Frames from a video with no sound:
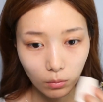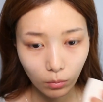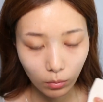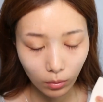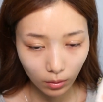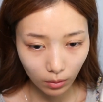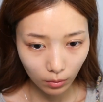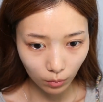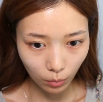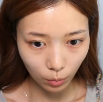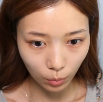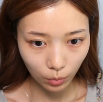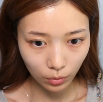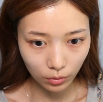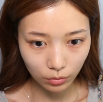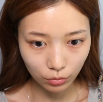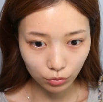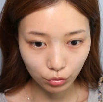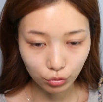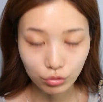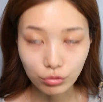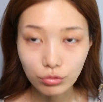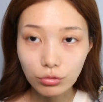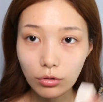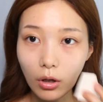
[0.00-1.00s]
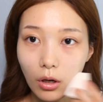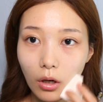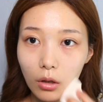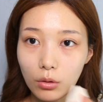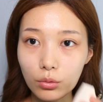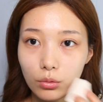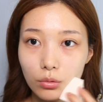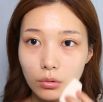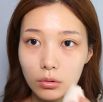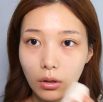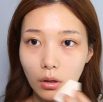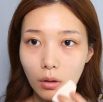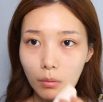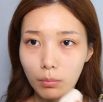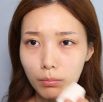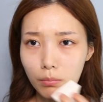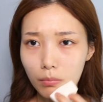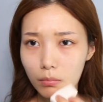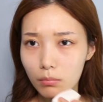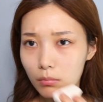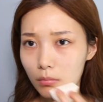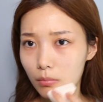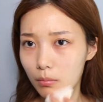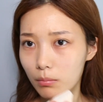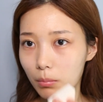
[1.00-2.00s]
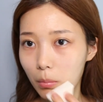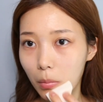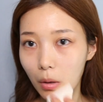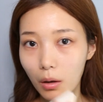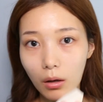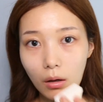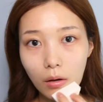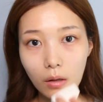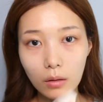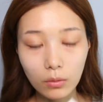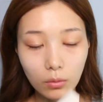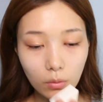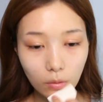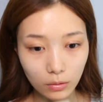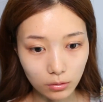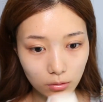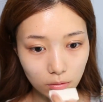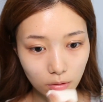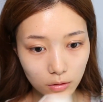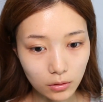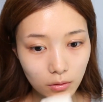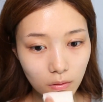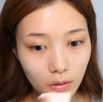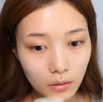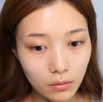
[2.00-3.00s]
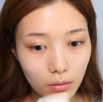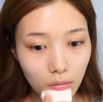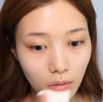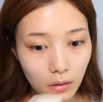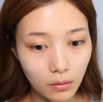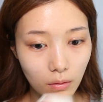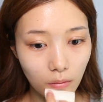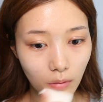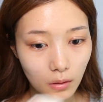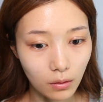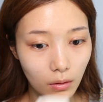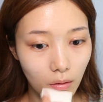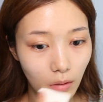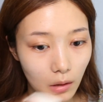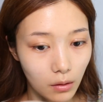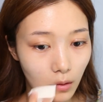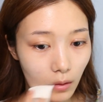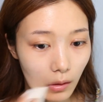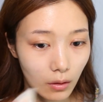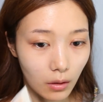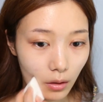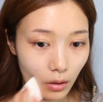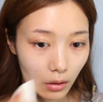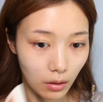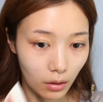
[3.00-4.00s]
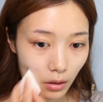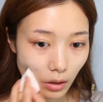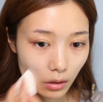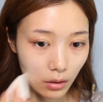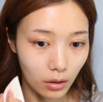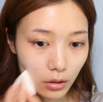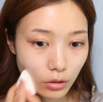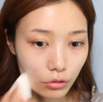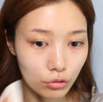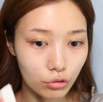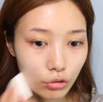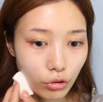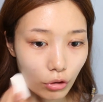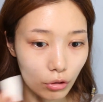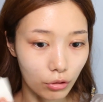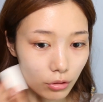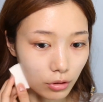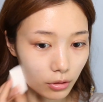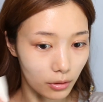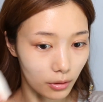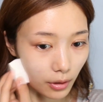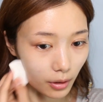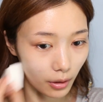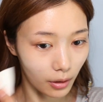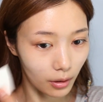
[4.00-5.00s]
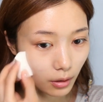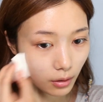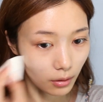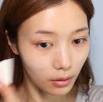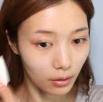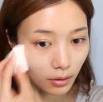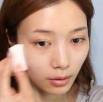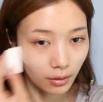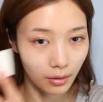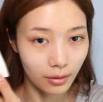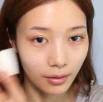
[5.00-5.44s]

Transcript: 이렇게 오늘 눈가도 이렇게 빨간 거 같지? 안 울었는데?